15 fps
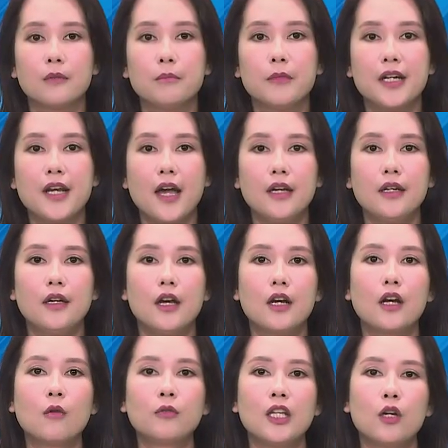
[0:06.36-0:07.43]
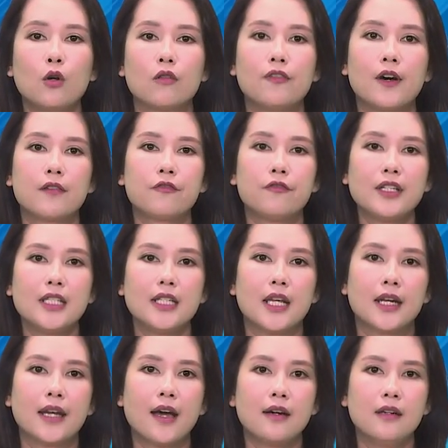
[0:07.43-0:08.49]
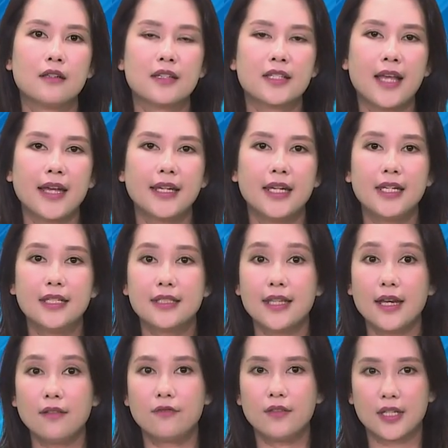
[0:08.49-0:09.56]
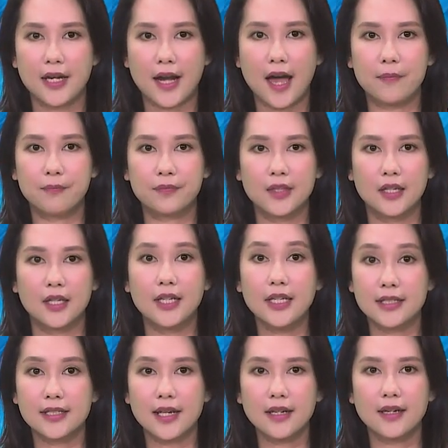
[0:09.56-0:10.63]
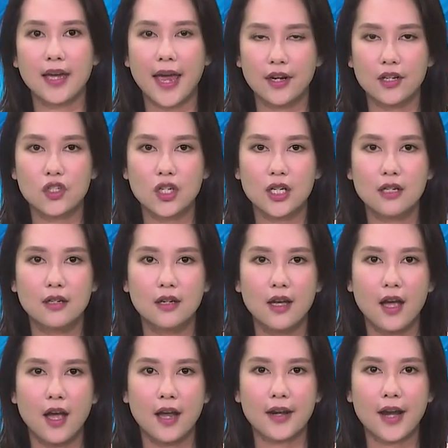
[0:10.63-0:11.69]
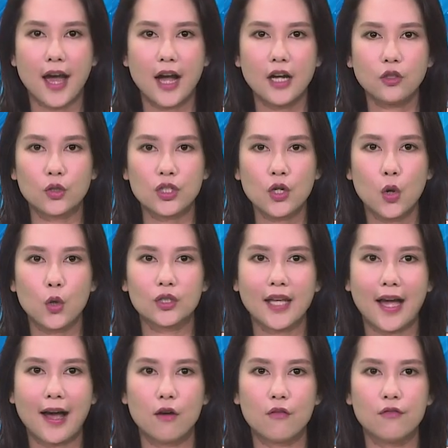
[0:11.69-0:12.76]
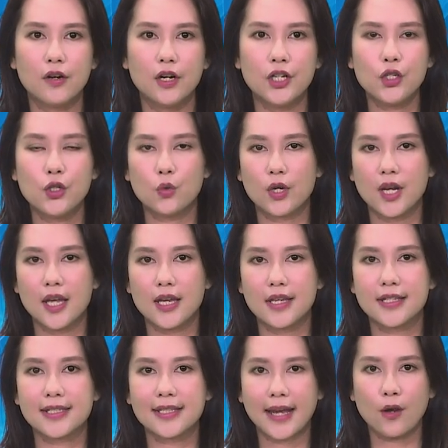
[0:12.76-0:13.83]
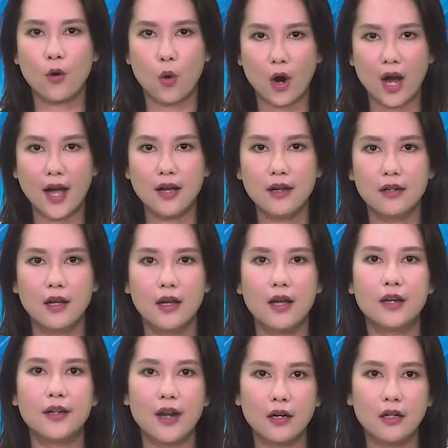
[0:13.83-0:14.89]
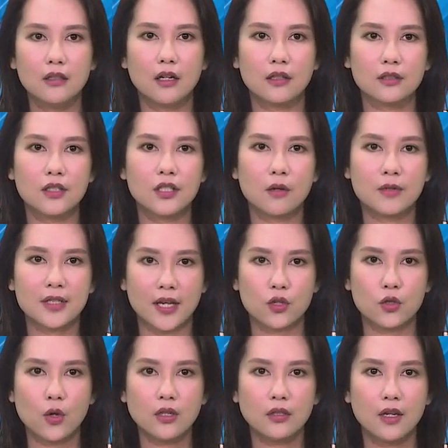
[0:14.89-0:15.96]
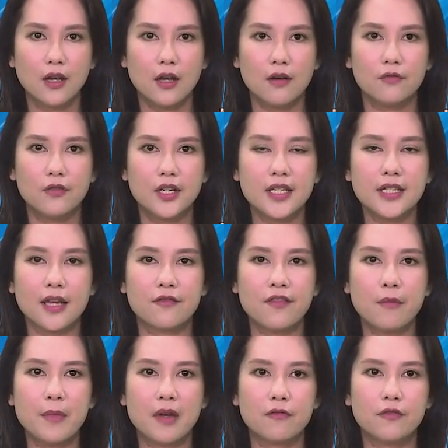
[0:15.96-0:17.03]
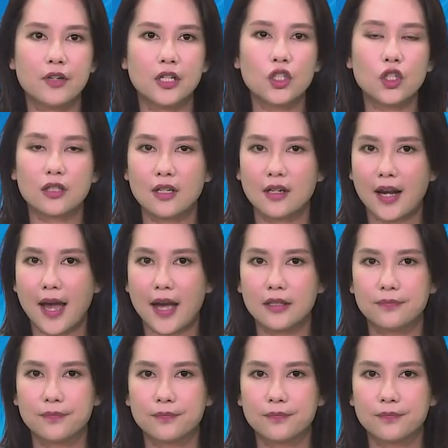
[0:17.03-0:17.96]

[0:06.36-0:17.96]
Mới đây, công ty cổ phần phát triển năng lượng xanh Intech Việt Nam, Intech Energy, đã tổ chức hội thảo với chủ đề xanh hóa, năng lượng trong sản xuất với giải pháp bền vững cho tương lai.